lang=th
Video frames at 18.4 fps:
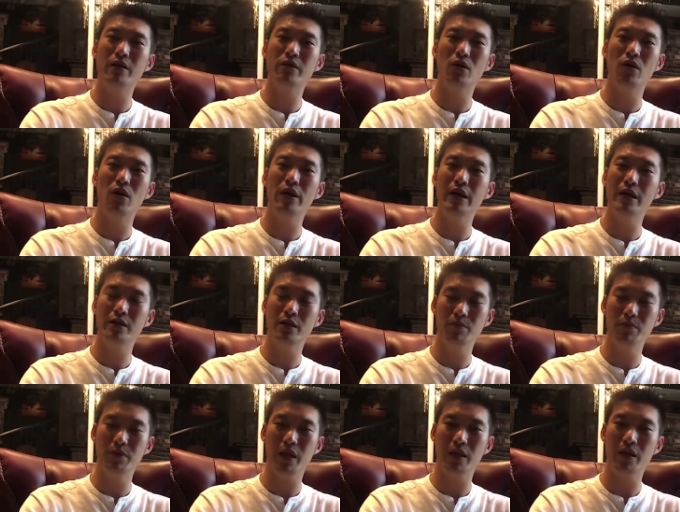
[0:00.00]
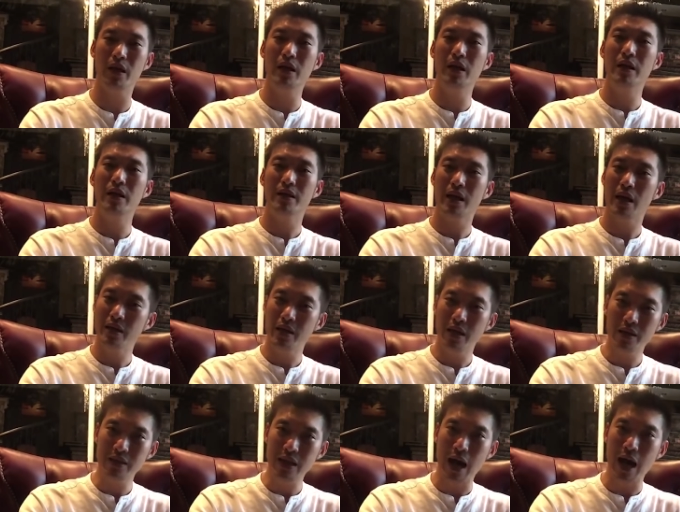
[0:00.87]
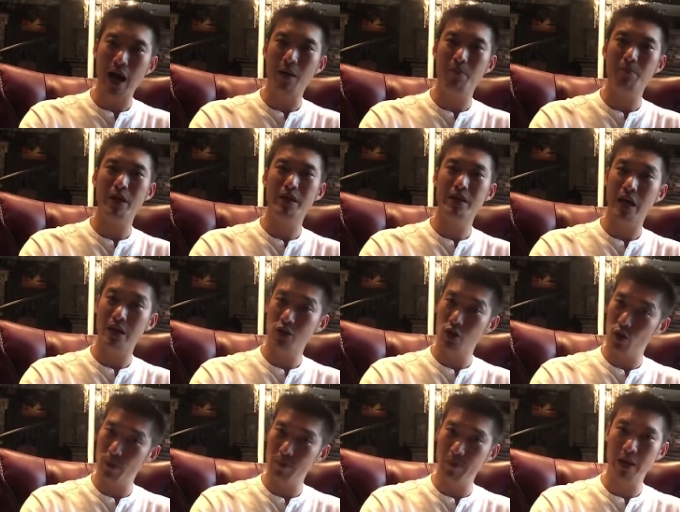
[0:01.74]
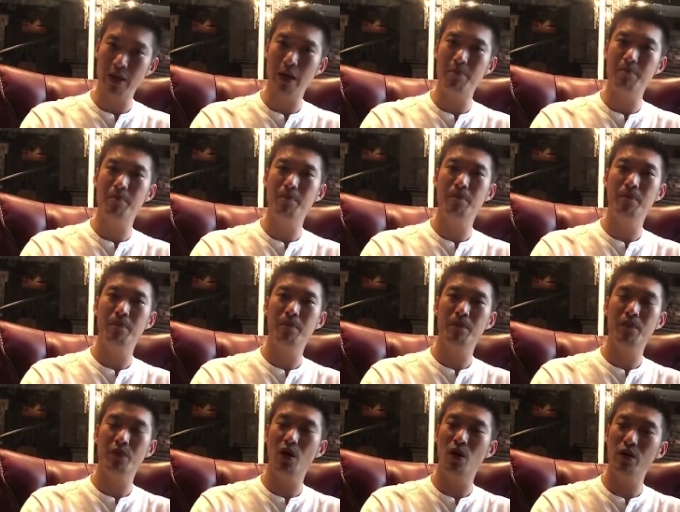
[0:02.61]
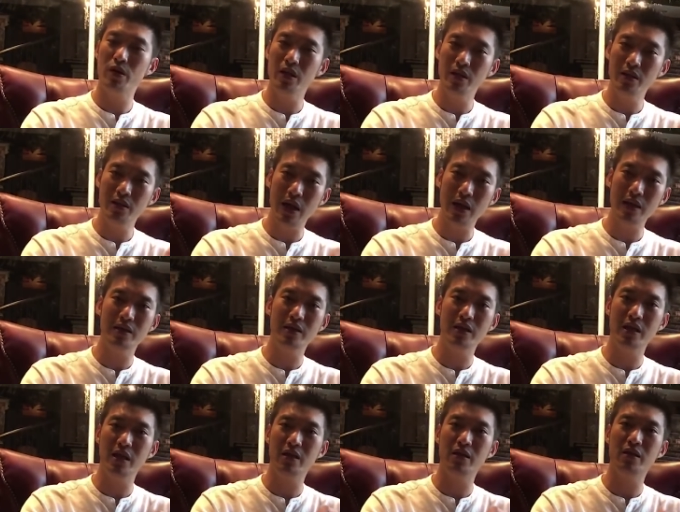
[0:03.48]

2557ท่านได้ถามประชาชนไหมครับตอนที่ท่านฉีก